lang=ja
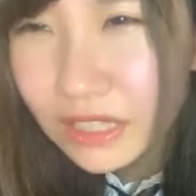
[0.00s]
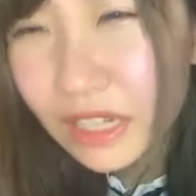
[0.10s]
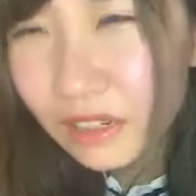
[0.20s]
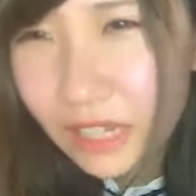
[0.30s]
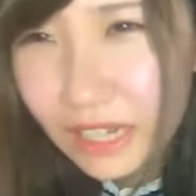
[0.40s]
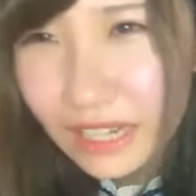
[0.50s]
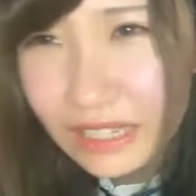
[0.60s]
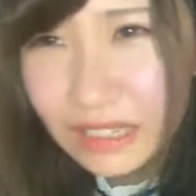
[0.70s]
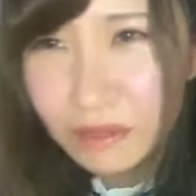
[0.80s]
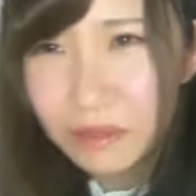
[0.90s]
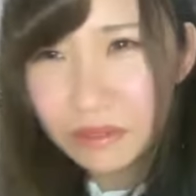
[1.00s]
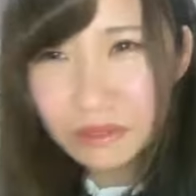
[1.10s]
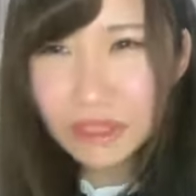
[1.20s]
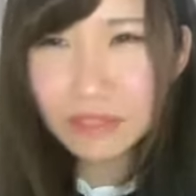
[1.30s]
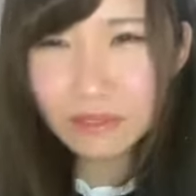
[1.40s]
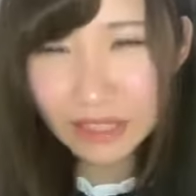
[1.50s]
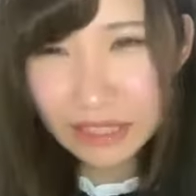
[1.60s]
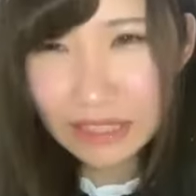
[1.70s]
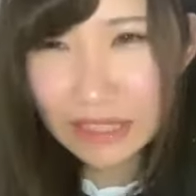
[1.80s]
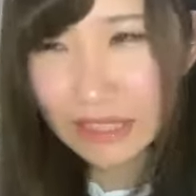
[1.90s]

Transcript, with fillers: つになるからね。本当にそりだ。